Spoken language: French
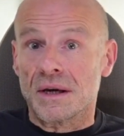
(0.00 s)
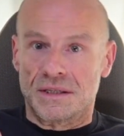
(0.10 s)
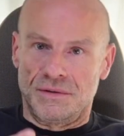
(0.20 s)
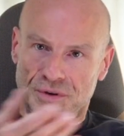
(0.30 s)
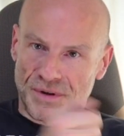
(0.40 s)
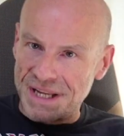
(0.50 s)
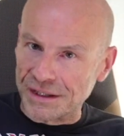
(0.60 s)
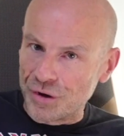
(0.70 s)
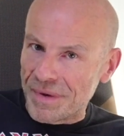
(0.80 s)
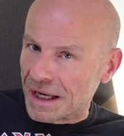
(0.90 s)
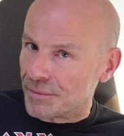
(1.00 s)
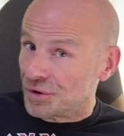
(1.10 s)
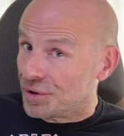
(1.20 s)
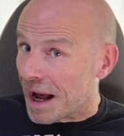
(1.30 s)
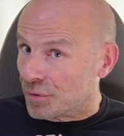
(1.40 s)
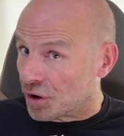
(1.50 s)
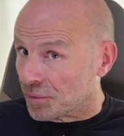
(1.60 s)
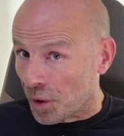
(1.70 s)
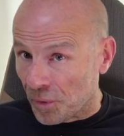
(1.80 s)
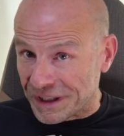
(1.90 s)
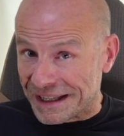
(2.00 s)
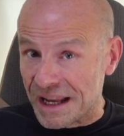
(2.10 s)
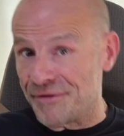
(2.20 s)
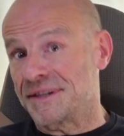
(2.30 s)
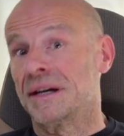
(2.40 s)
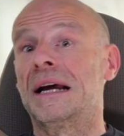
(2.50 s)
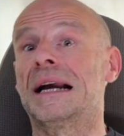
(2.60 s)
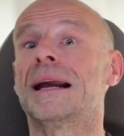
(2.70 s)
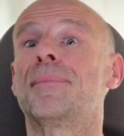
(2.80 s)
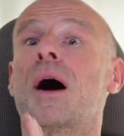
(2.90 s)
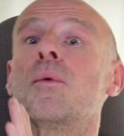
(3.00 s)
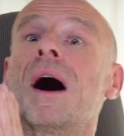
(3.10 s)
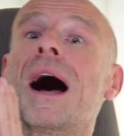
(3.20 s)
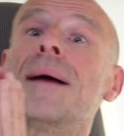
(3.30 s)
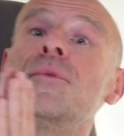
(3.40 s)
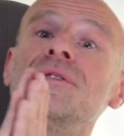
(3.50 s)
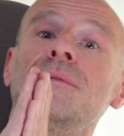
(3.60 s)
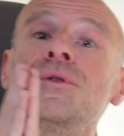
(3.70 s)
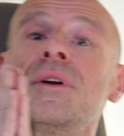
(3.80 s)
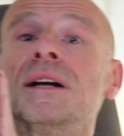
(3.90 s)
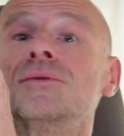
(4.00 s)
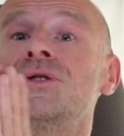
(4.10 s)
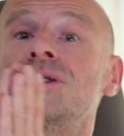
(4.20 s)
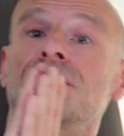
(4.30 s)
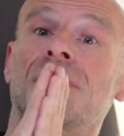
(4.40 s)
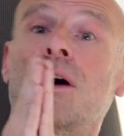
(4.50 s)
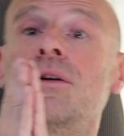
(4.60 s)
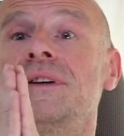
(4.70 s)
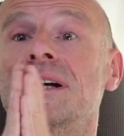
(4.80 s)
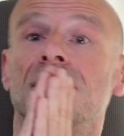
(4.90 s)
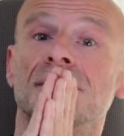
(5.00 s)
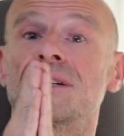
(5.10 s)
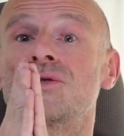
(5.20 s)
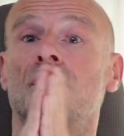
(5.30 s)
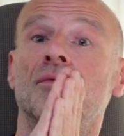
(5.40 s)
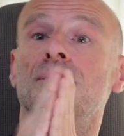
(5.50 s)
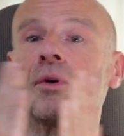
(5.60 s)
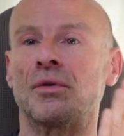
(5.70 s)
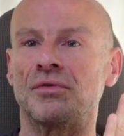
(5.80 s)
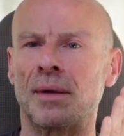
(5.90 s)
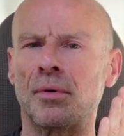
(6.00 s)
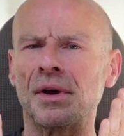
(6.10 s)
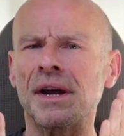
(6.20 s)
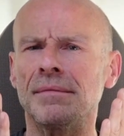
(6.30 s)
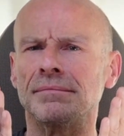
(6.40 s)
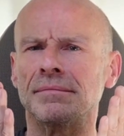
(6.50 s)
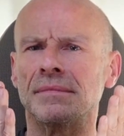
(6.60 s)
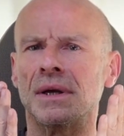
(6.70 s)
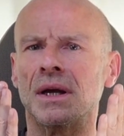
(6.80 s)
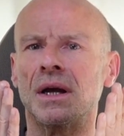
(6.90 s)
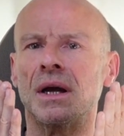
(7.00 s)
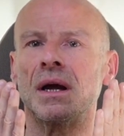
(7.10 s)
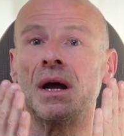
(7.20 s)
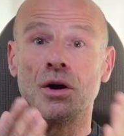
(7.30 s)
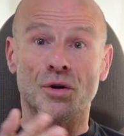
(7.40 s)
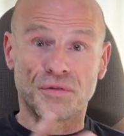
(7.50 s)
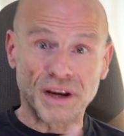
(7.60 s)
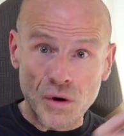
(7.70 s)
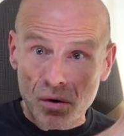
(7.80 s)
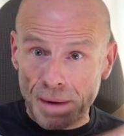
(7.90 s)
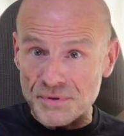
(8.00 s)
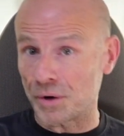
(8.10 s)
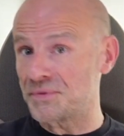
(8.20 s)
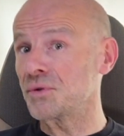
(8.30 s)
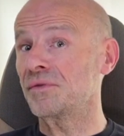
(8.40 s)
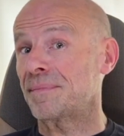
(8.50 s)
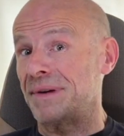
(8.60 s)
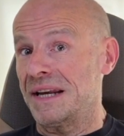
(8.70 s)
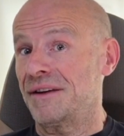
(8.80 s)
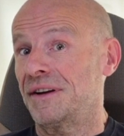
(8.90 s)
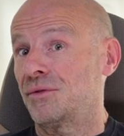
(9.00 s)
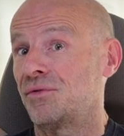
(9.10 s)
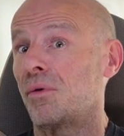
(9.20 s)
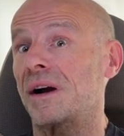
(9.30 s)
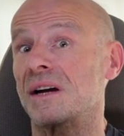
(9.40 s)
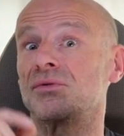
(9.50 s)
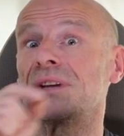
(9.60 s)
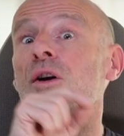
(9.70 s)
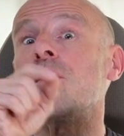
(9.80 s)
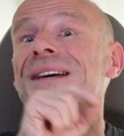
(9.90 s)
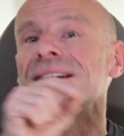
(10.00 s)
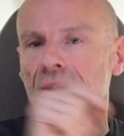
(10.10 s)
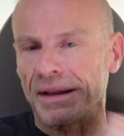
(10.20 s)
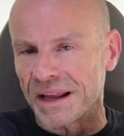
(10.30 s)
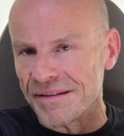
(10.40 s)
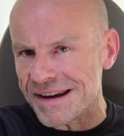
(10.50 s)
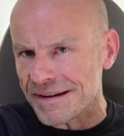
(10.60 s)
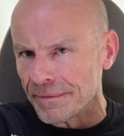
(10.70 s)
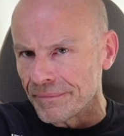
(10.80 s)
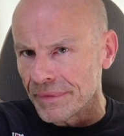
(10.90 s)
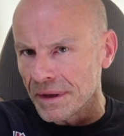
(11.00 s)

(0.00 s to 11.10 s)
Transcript: Si votre salle de bain est modulable comme dans mon Detlefs, la paroi amovible de la douche va revenir sans cesse sur vous pendant que vous la prendrez. Le frigo à absorption va peiner à faire du froid car son alambic sera de travers.